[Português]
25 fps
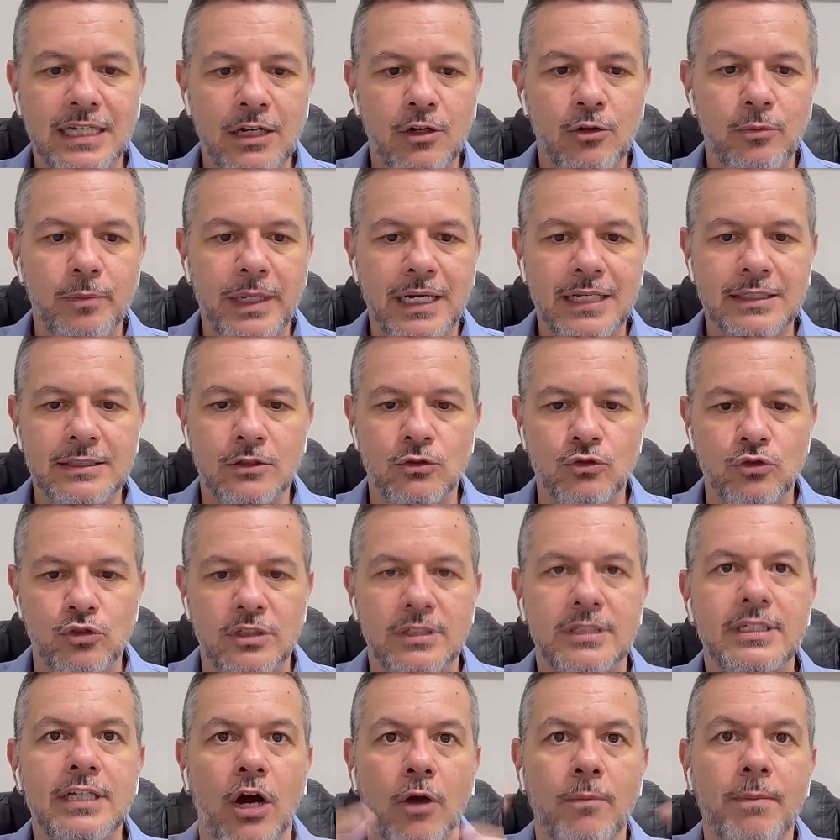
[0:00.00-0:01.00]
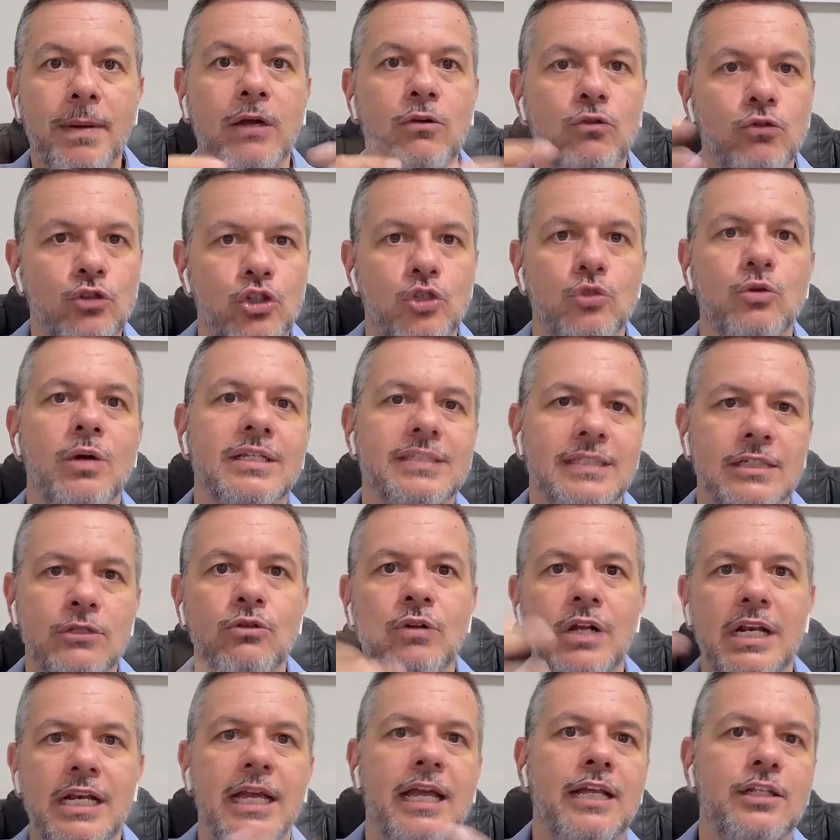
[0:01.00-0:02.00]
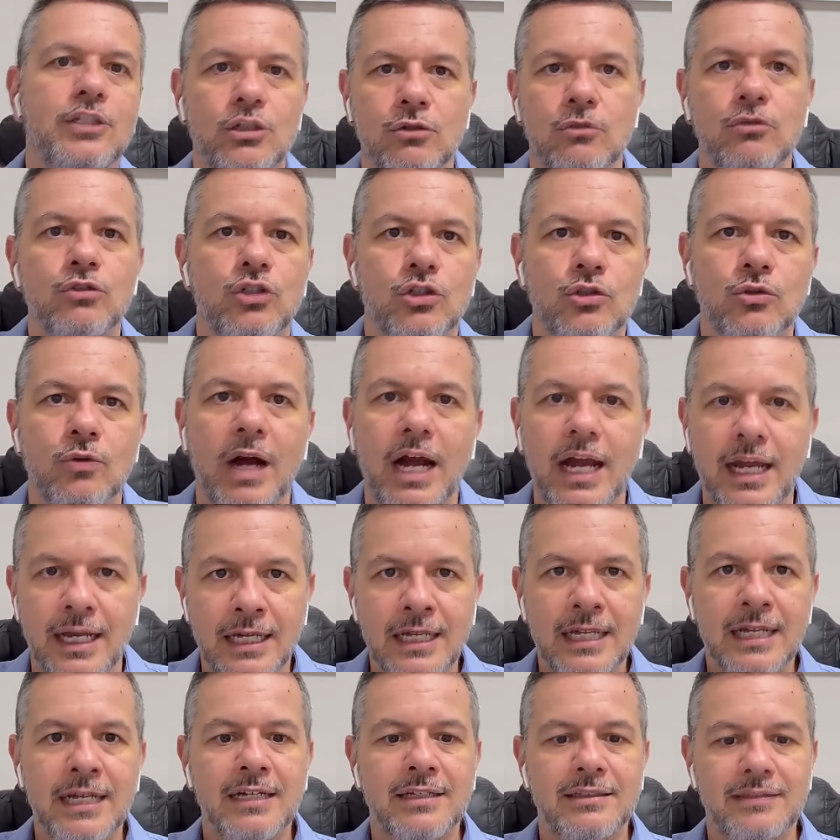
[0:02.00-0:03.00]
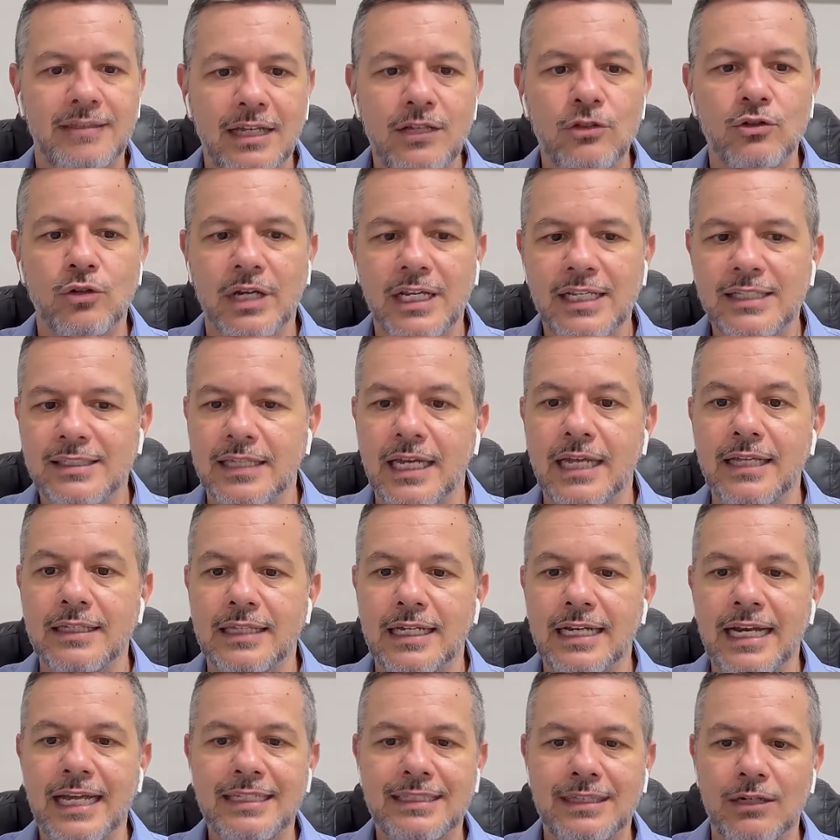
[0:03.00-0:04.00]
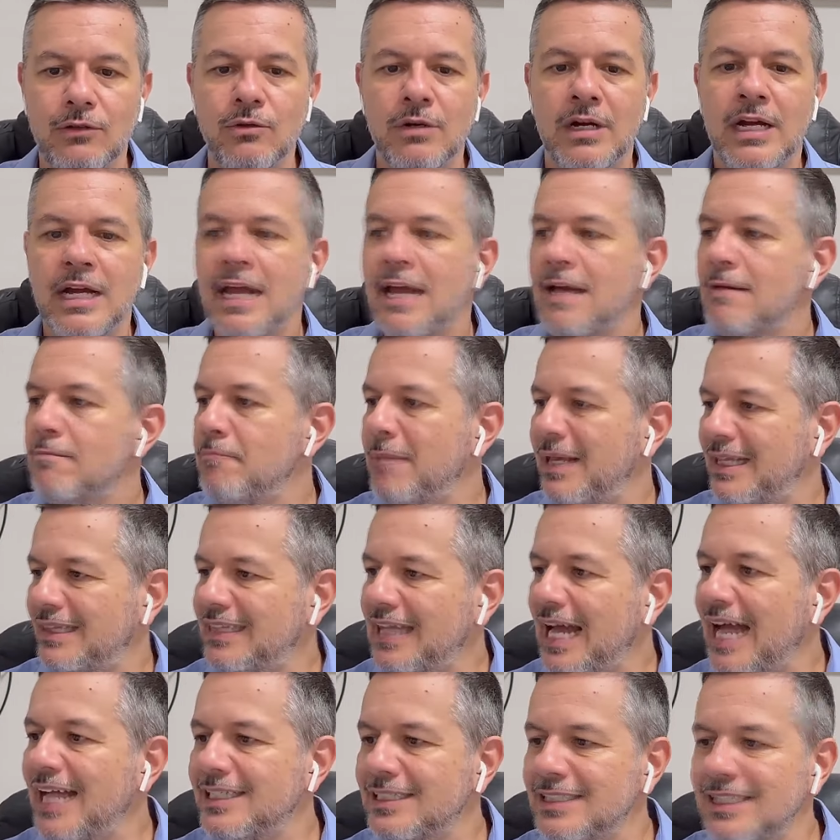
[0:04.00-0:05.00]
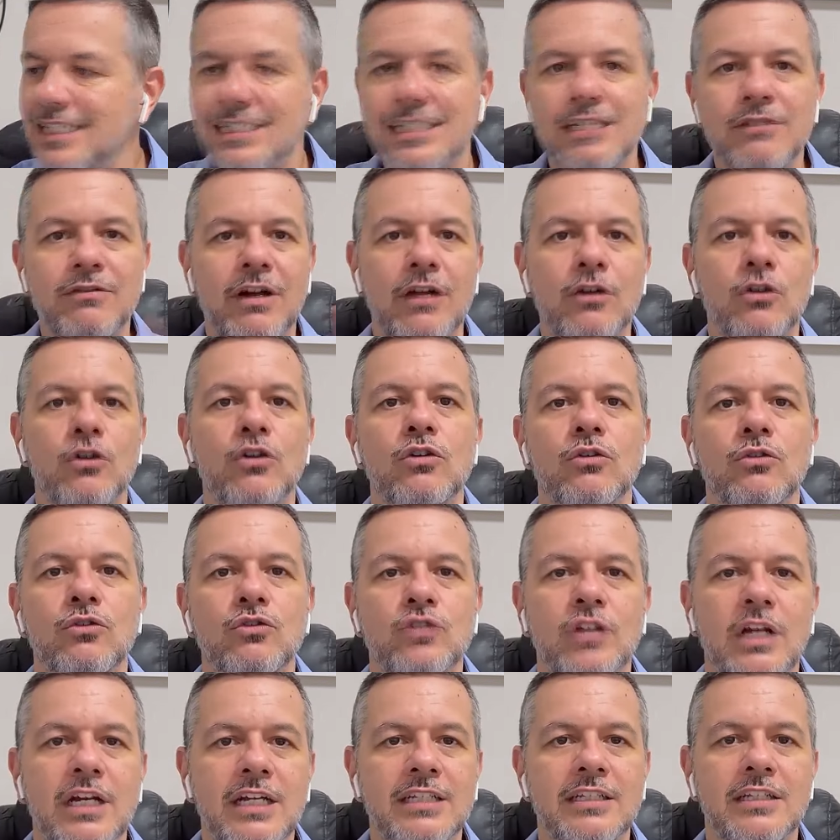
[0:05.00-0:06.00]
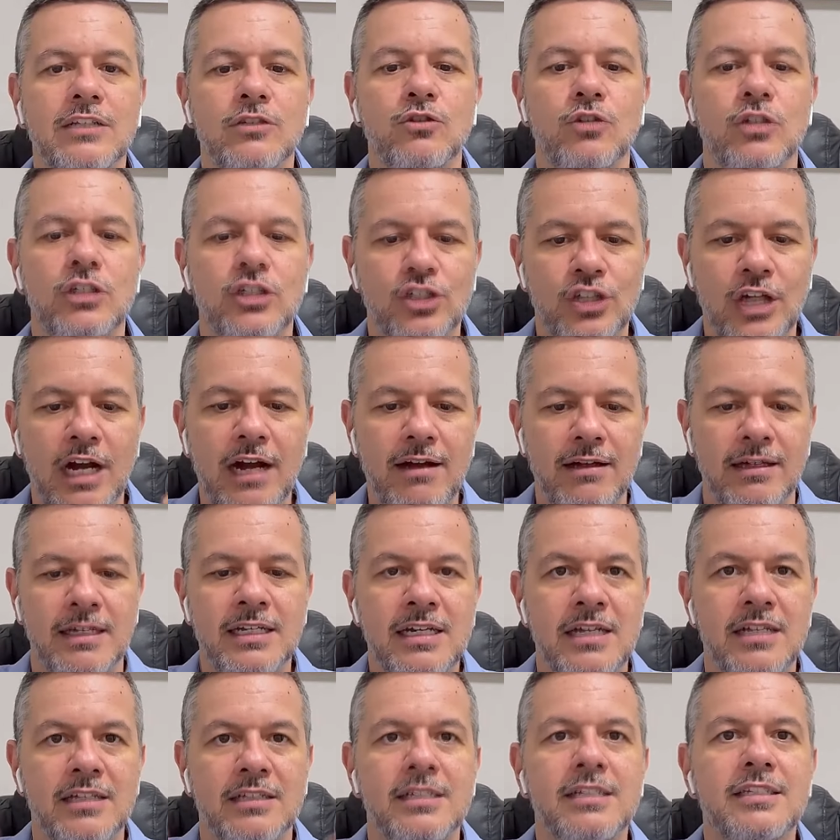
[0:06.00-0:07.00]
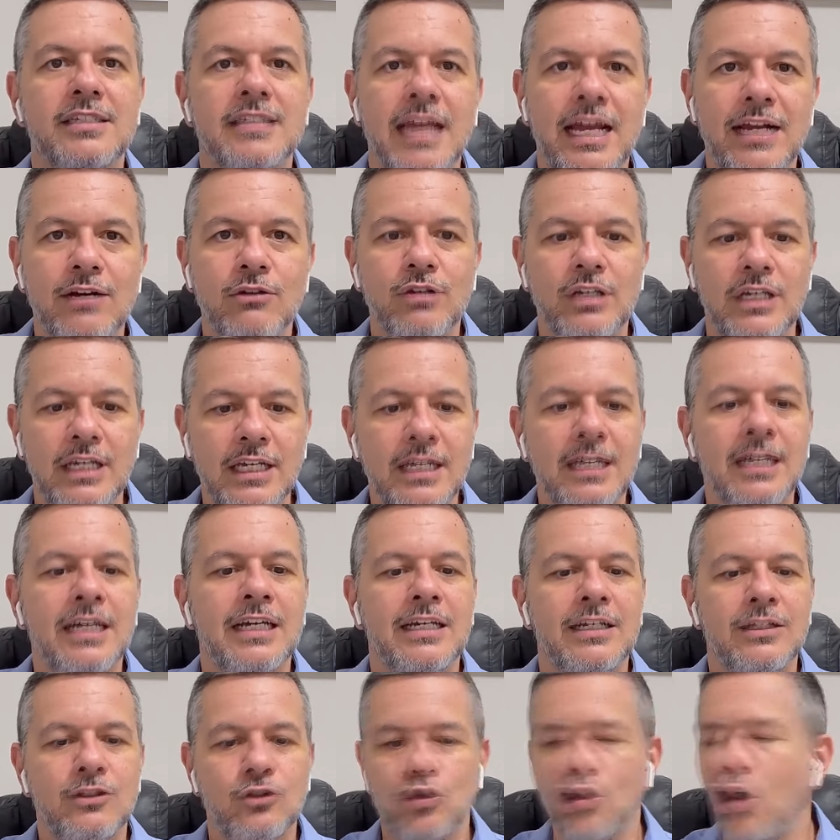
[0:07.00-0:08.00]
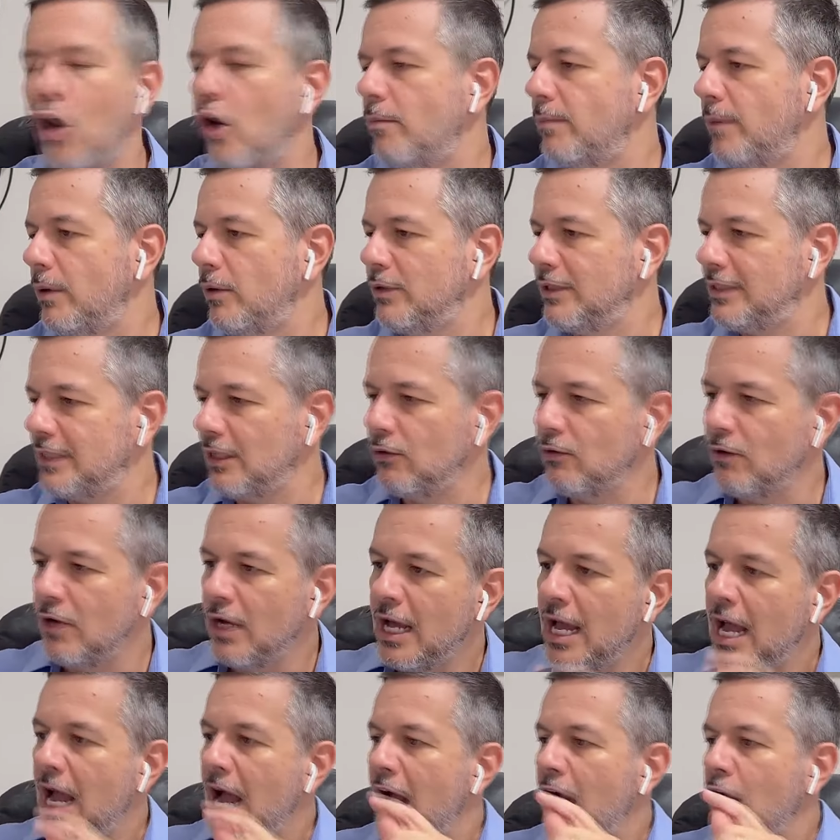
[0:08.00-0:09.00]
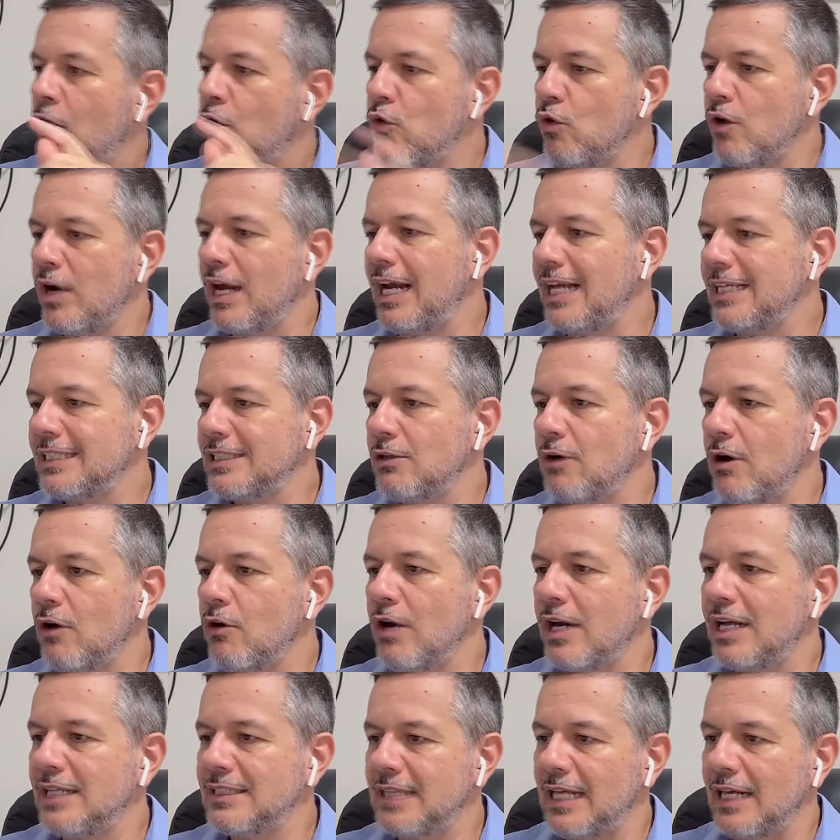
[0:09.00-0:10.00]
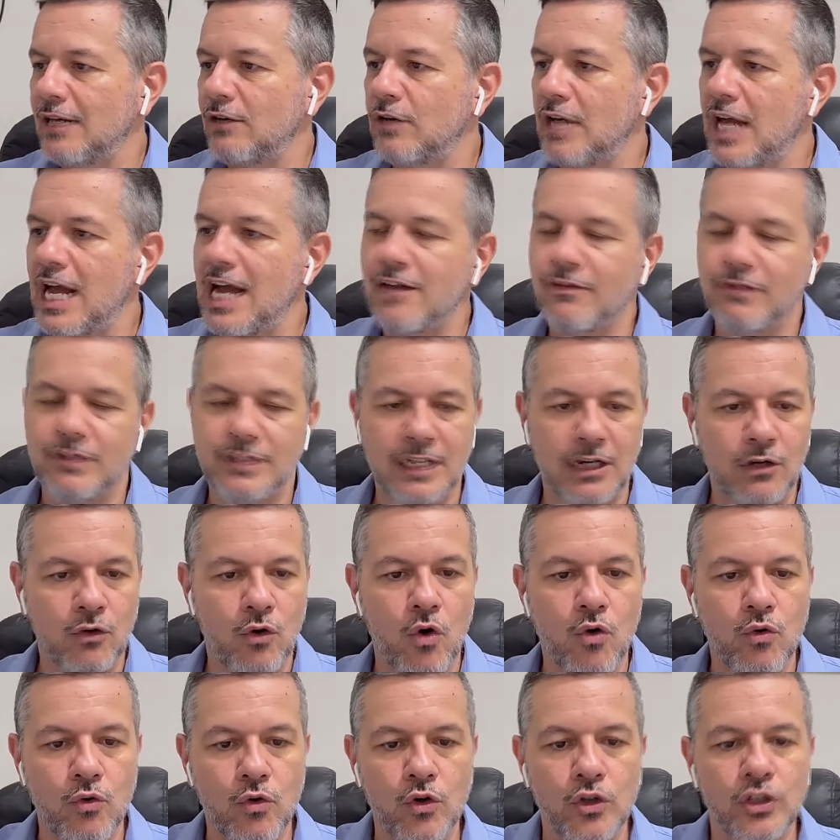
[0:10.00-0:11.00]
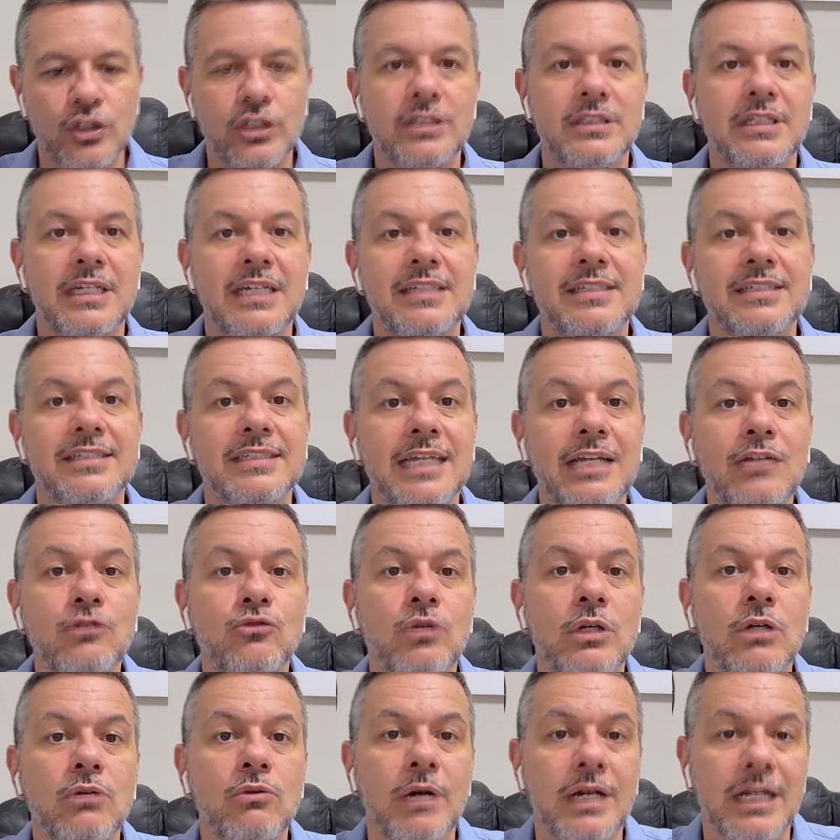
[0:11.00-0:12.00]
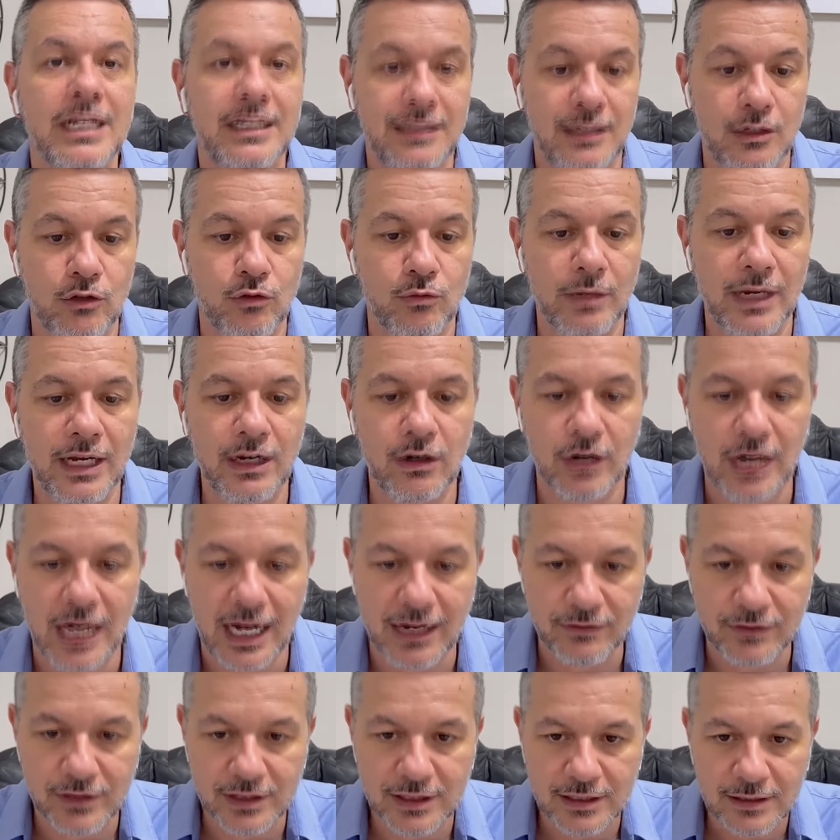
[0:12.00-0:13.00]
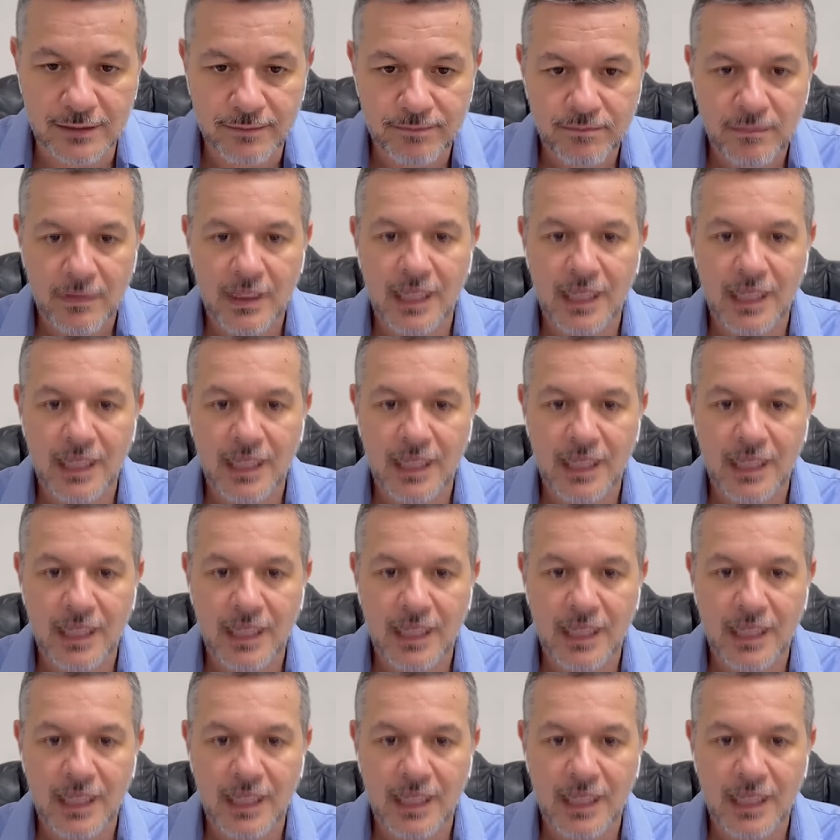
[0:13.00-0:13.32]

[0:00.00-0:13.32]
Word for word: recuperação judicial para continuar sendo cliente, continuar tendo receita, né? Então, metade desse valor os arrendadores já disseram que topam. Então, com relação agora às aeronaves, a Gol hoje tem 141 aeronaves.